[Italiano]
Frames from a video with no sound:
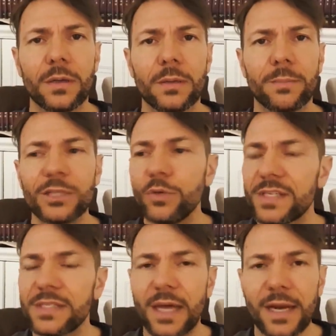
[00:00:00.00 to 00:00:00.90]
Ma
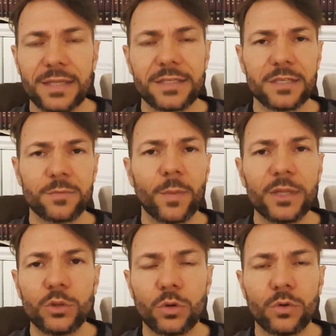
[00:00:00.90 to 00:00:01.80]
dove sta il razzismo?
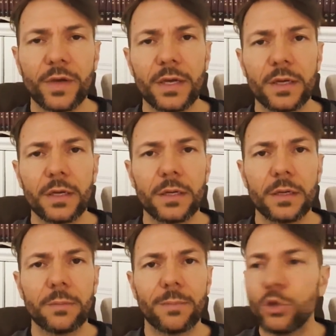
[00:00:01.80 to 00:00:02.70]
Ma dove?
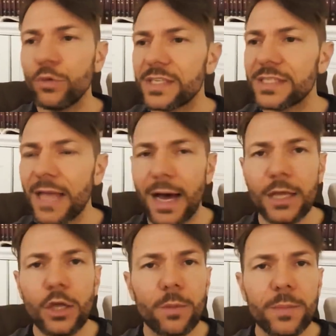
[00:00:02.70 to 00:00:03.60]
Ma dove sta?
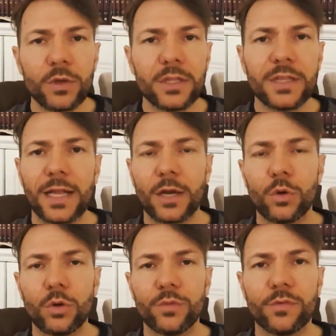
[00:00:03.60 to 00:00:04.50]
Io almeno in Italia
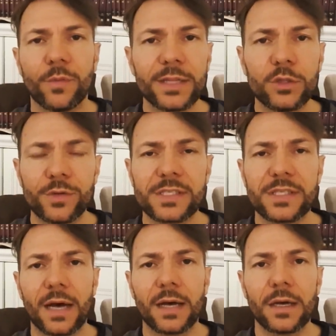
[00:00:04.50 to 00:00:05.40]
non lo vivo, ma dove
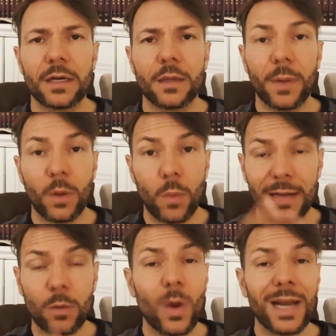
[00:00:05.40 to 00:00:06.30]
sta? Per
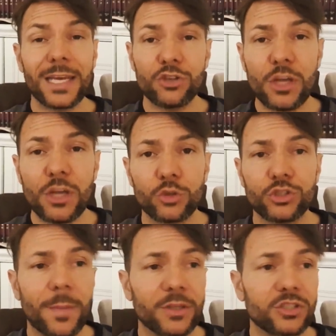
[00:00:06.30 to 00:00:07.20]
qual- qualche scemo
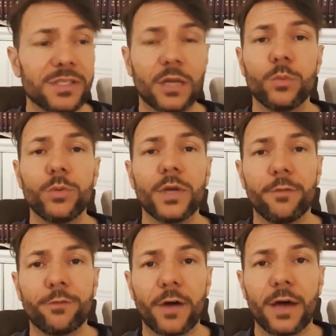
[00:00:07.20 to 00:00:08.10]
c'è, ma ci stanno pure
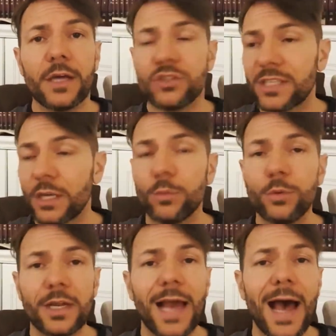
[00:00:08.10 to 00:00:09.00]
chi fa, ci stanno
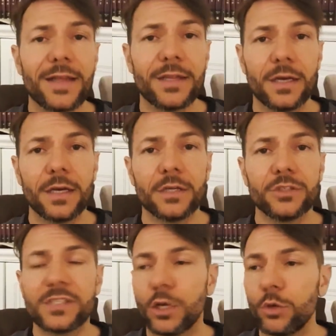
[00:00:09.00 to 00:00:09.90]
pure i ladri,
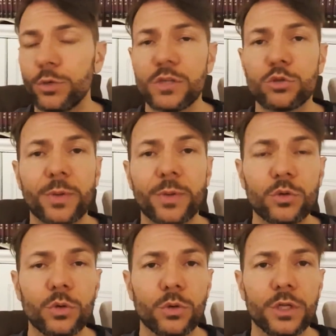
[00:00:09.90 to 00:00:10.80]
ci stanno pure i
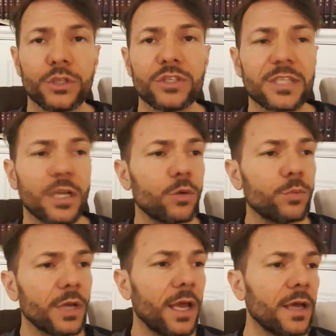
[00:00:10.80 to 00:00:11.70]
stupratori, ci stanno
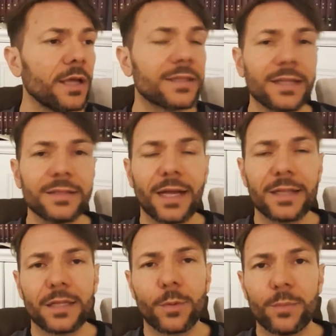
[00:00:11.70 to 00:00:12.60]
pure tanti
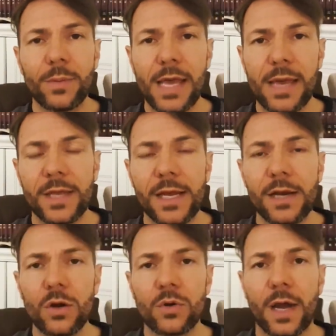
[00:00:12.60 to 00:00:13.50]
altri problemi. E
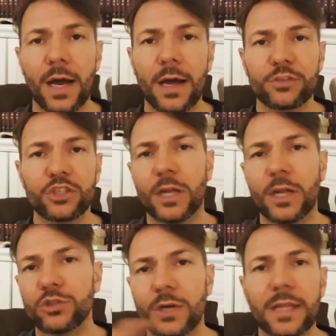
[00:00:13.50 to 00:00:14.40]
allora facciamo
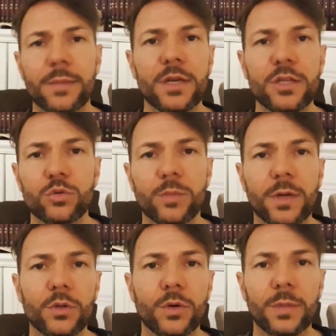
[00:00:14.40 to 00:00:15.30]
la giornata per gli
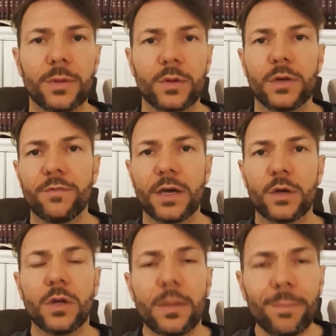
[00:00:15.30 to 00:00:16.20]
stupratori, per quelli che
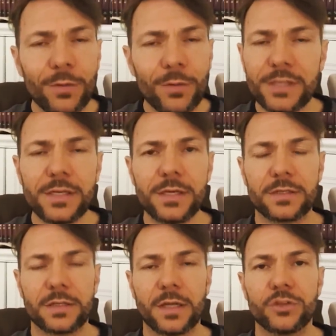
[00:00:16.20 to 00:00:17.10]
vengono. Ma non
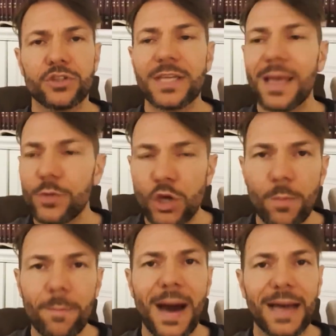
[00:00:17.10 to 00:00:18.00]
esiste. Cerchiamo di
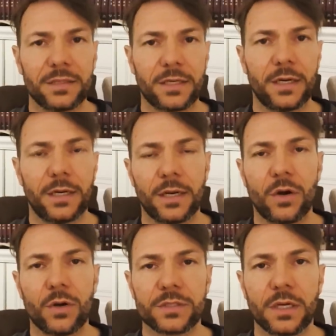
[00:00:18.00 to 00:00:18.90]
combatterle le
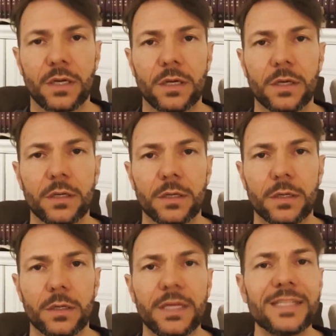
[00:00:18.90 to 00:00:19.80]
cose,
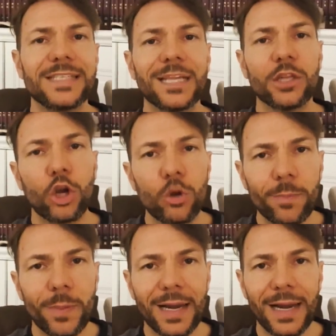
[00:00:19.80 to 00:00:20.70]
iniziando a
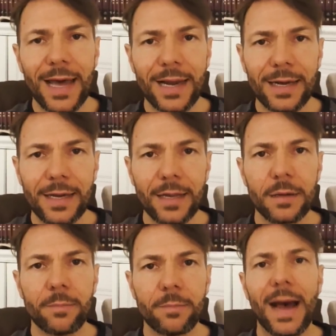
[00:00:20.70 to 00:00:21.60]
non
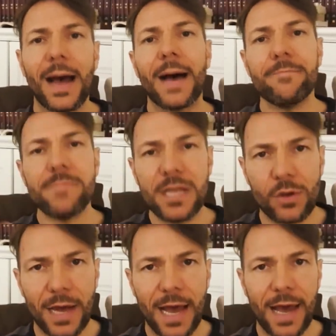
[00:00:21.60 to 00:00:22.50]
parlarne, ma a
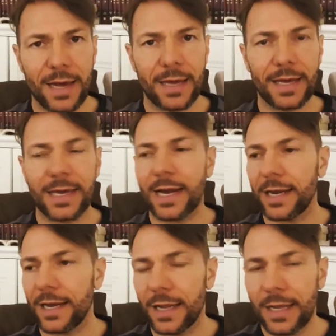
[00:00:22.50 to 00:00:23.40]
migliorarle, a
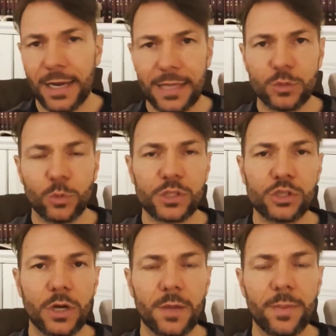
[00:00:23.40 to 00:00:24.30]
creare la
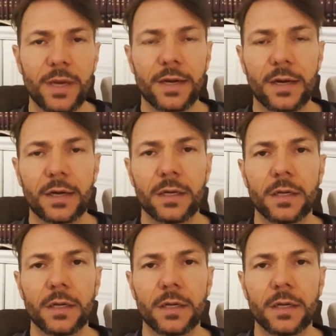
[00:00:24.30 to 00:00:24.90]
situazione per.